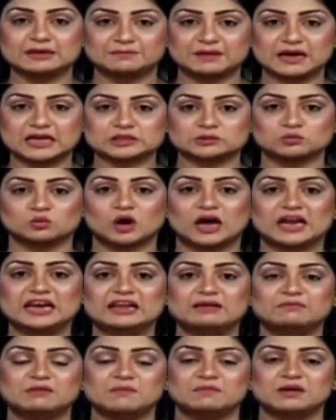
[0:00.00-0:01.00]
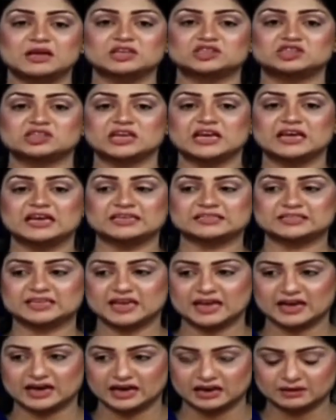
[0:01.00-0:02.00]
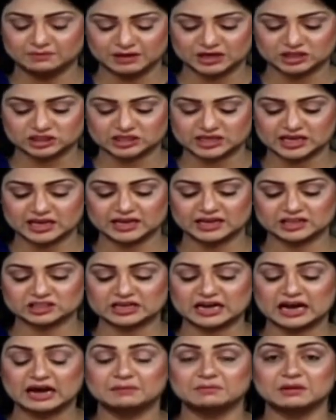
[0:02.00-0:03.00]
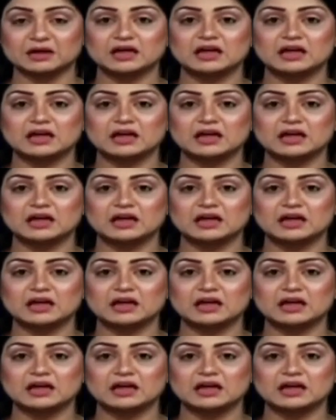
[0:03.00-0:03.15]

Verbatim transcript: पास मोहल्ले में भेजते हैं किसी के घर भेजते हैं कि जनाब